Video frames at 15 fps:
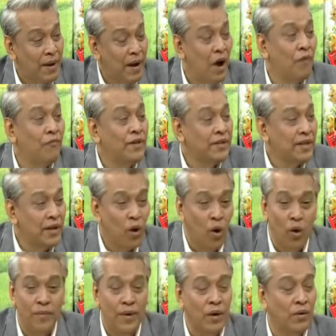มันเป็นออฟฟิศซิน
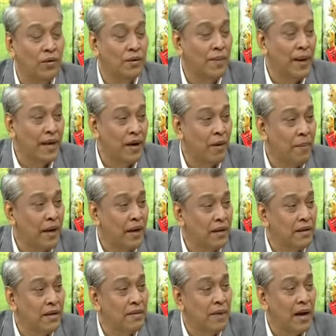โดรมในคนสมัยนี้ก็เป็น
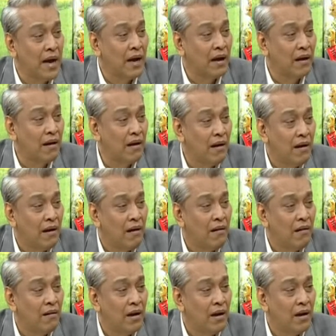กันเยอะมากใช่ครับ